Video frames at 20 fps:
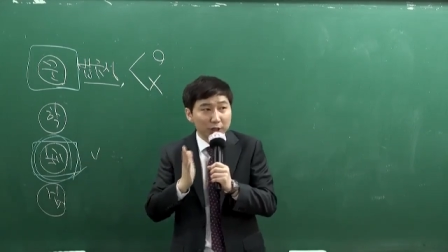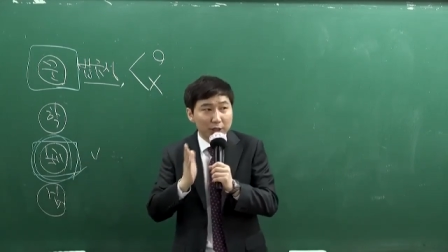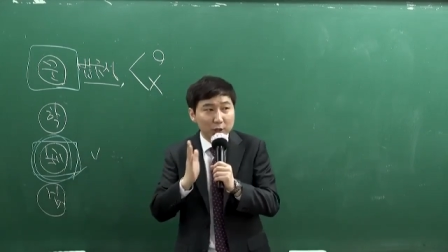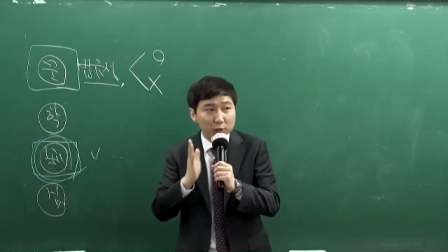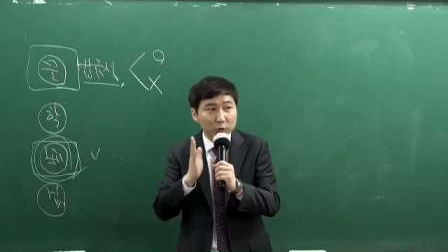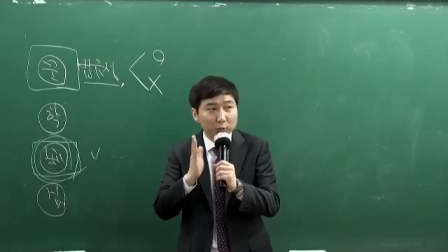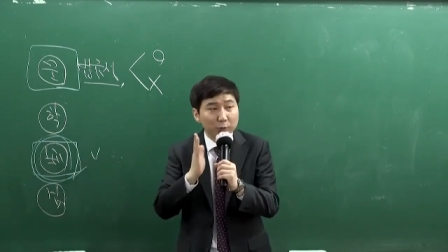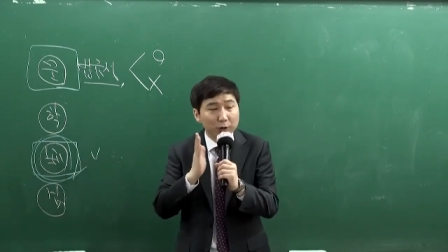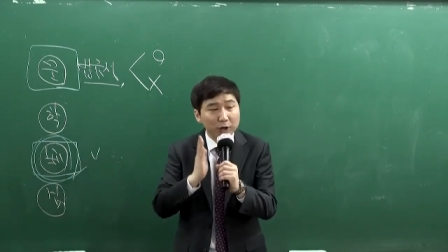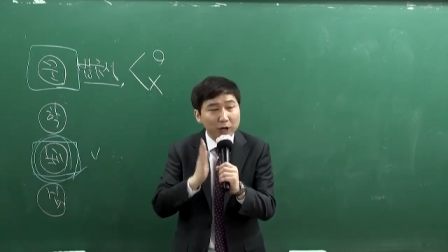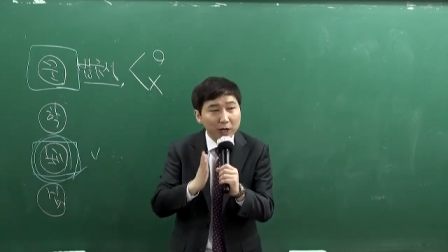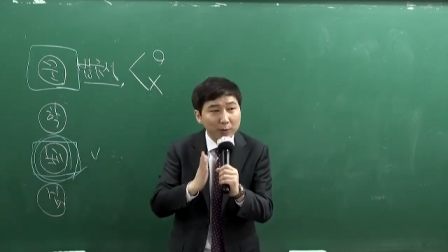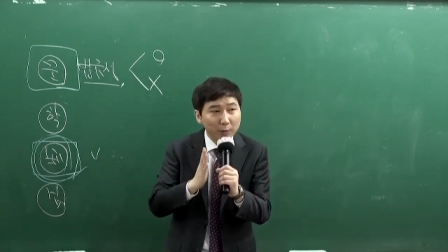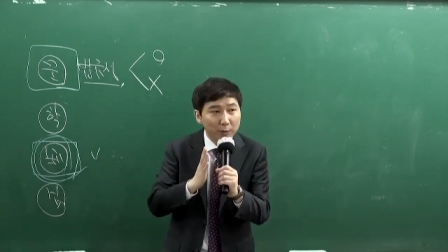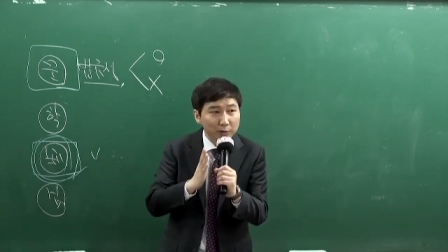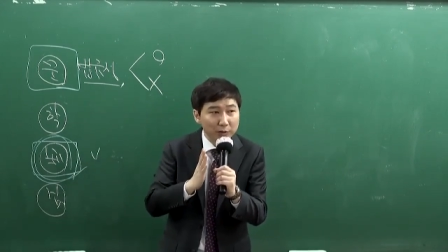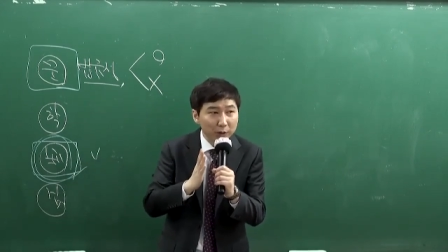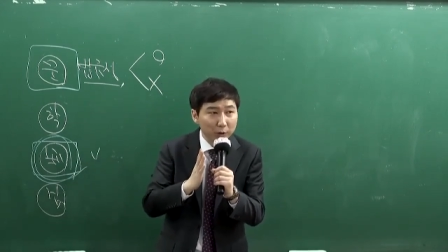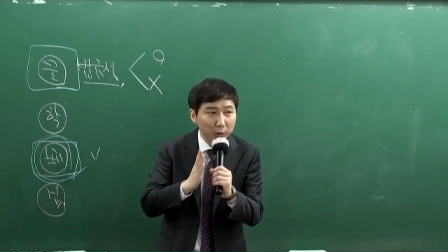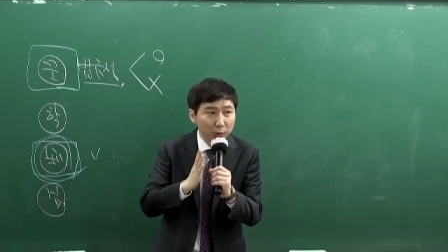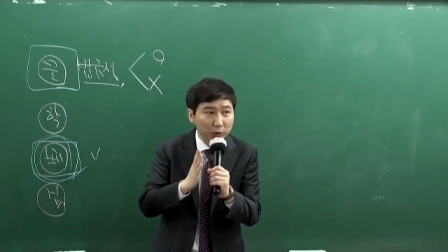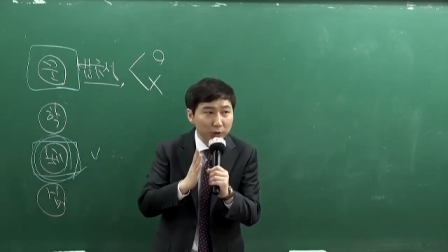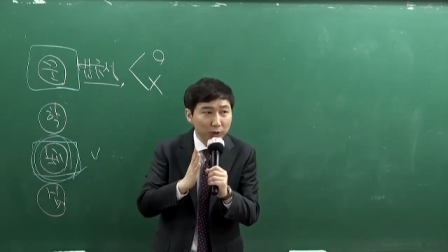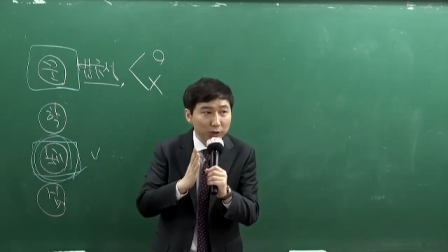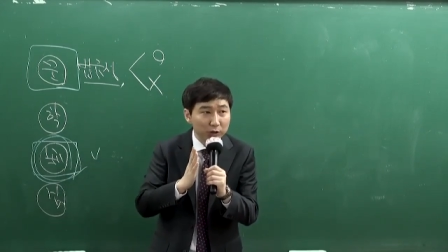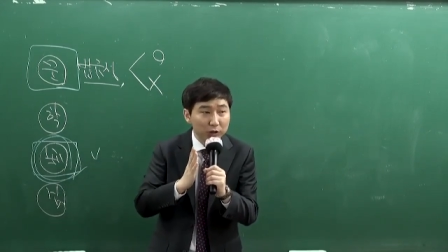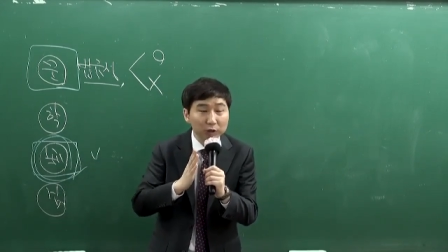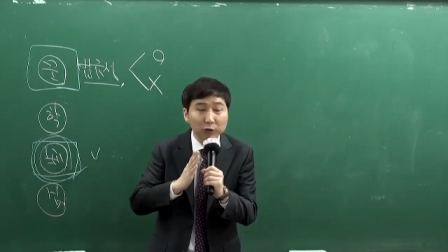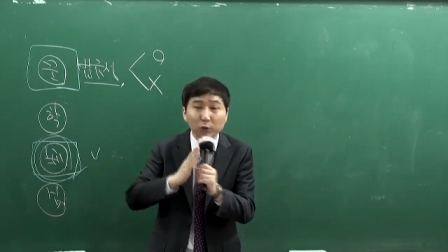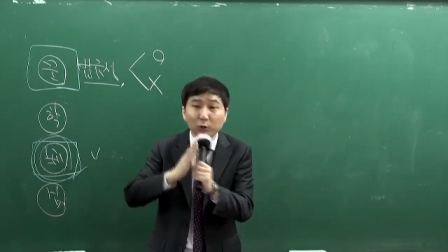기존 판례 법리를
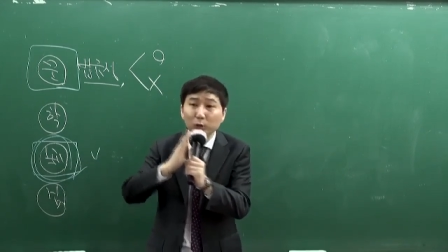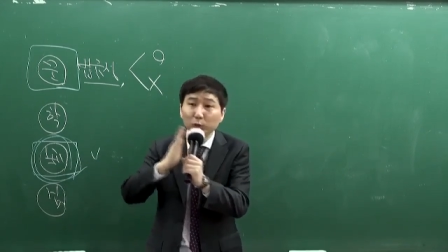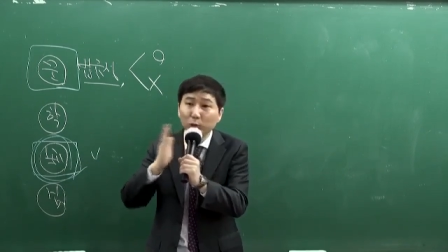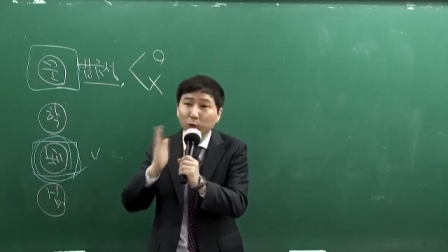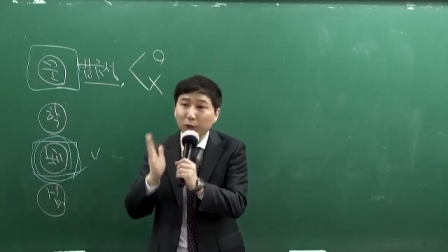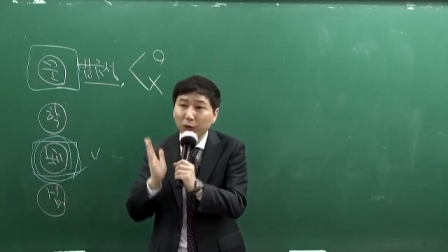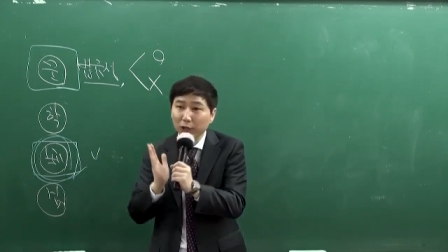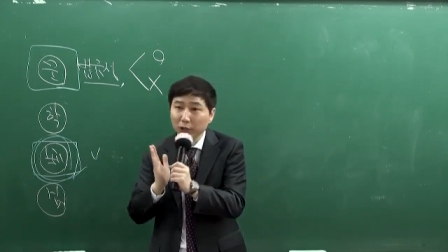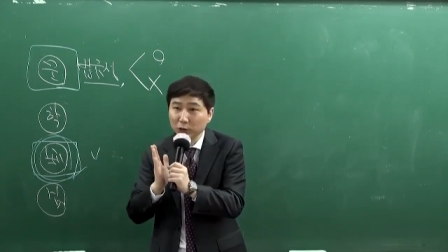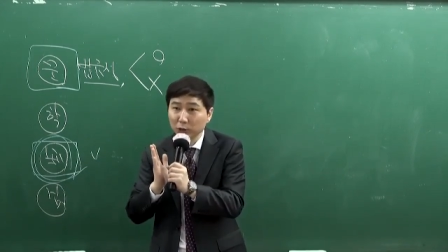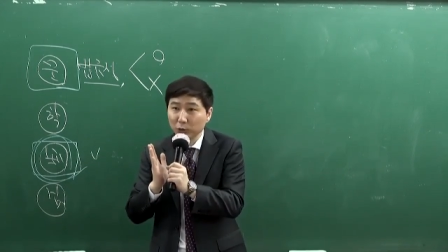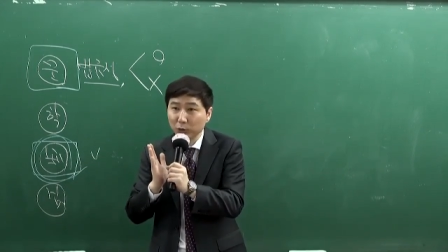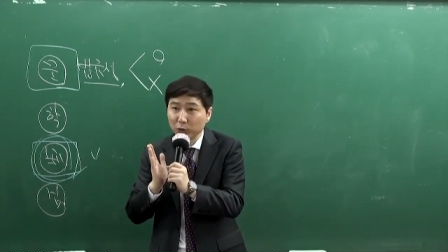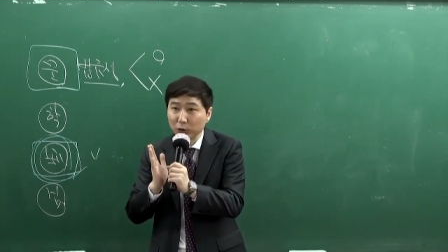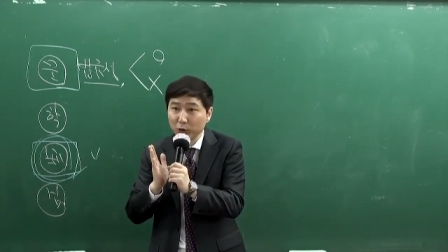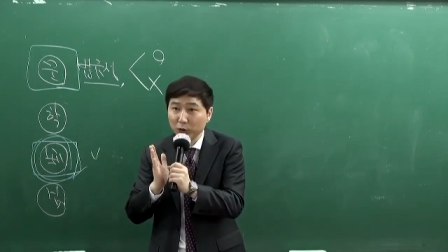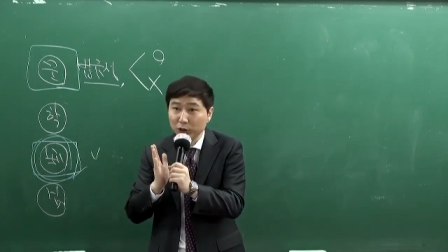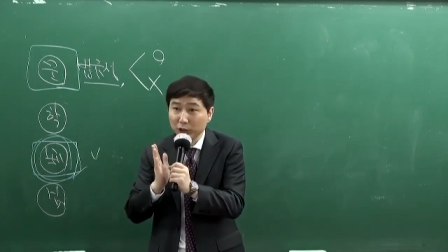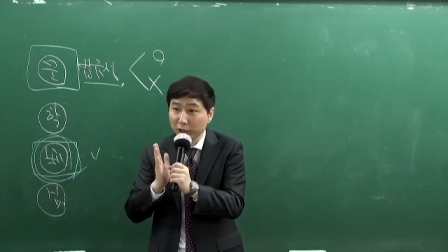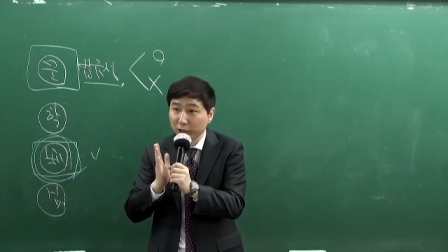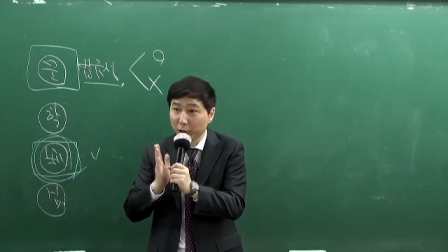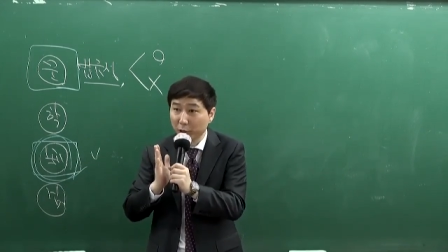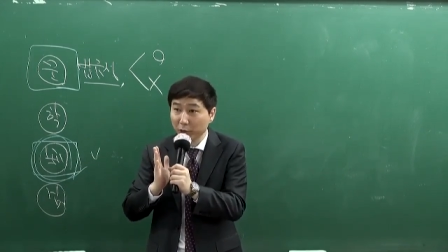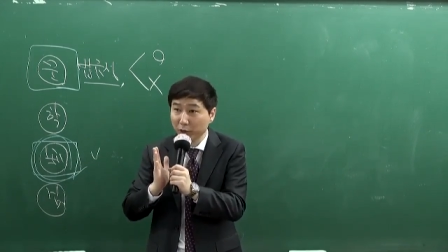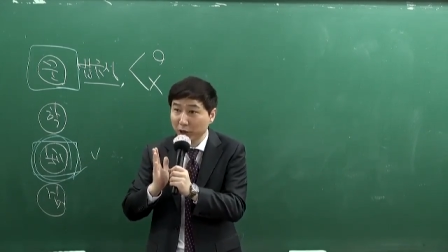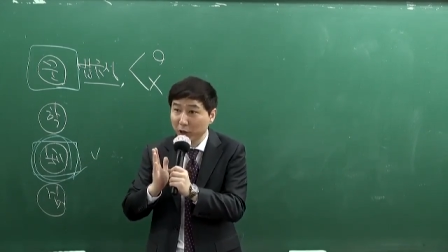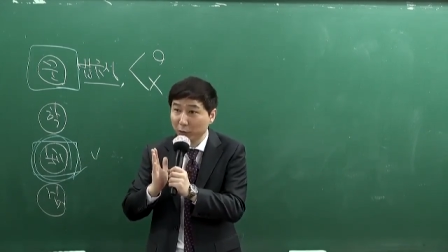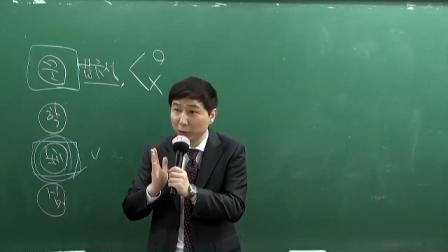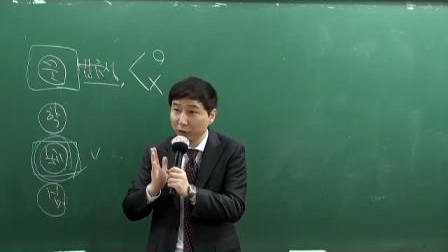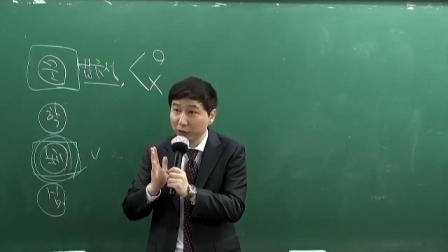통해서 응용을 통해 가지고 이거 제대로
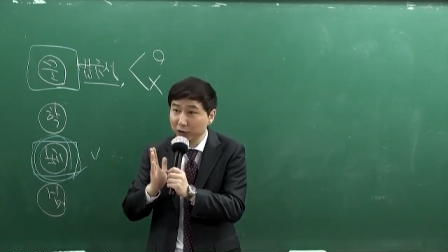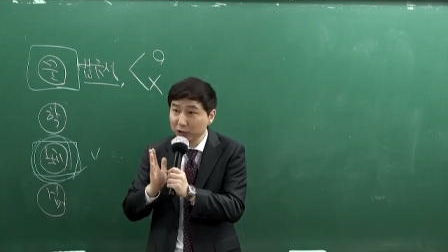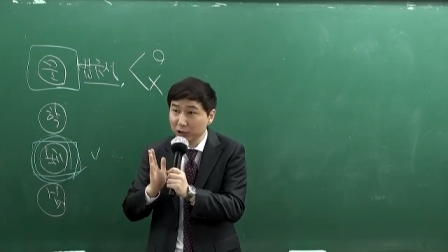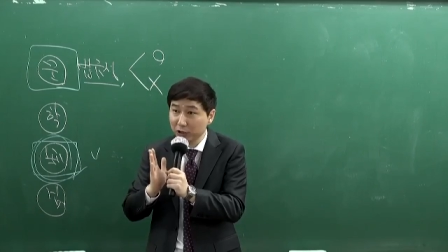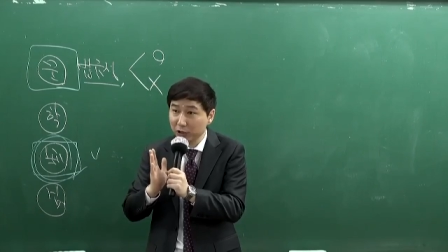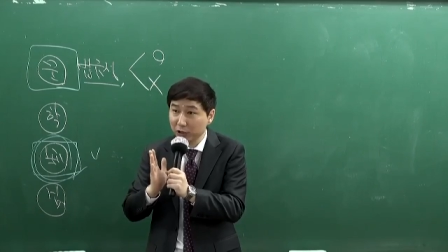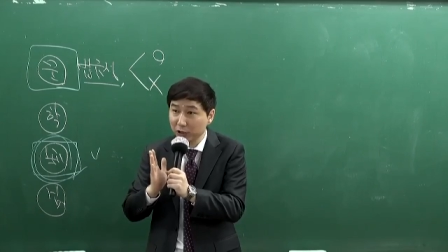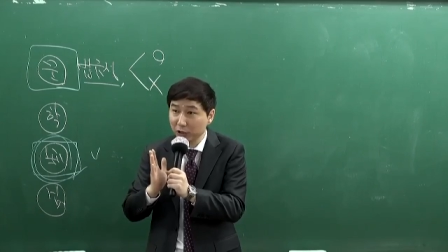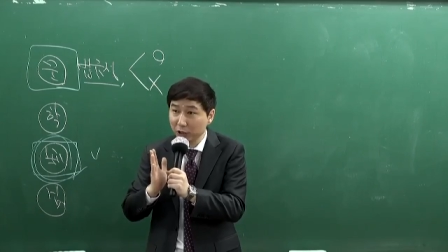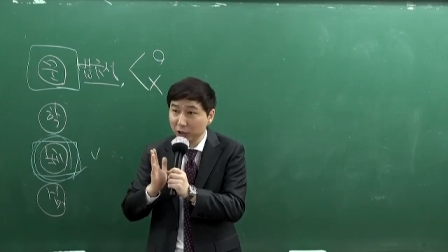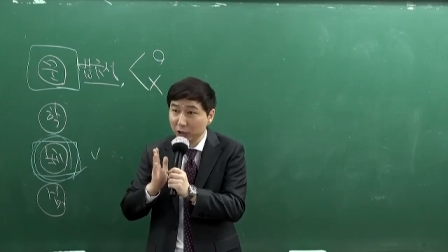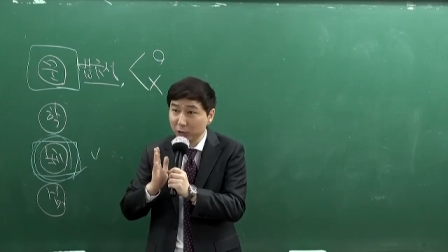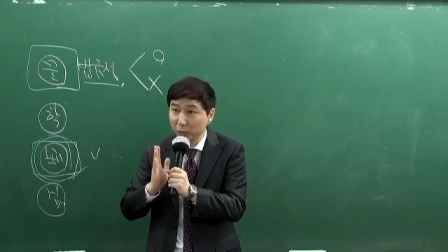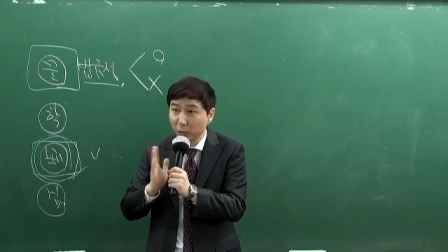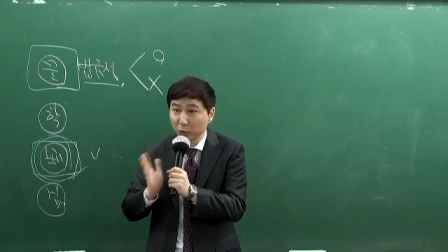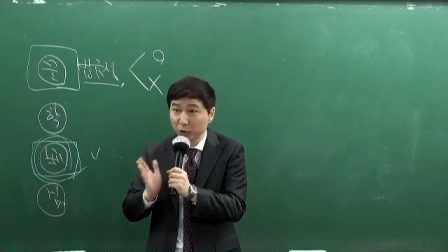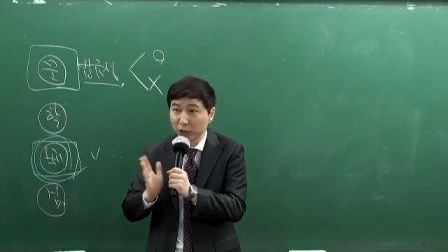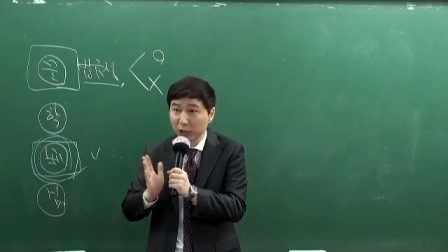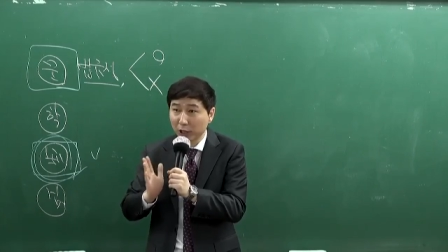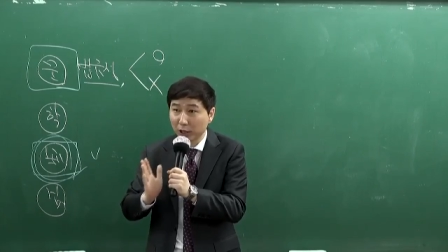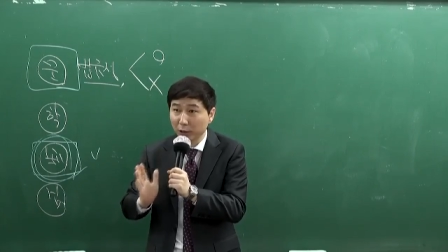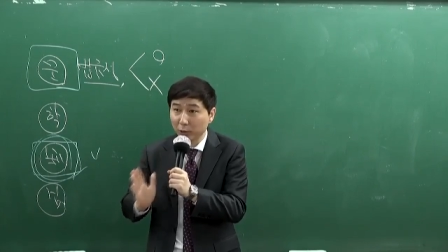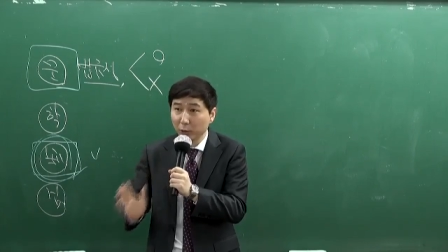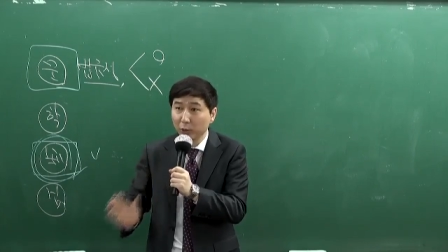이해하고 있는지를 보자.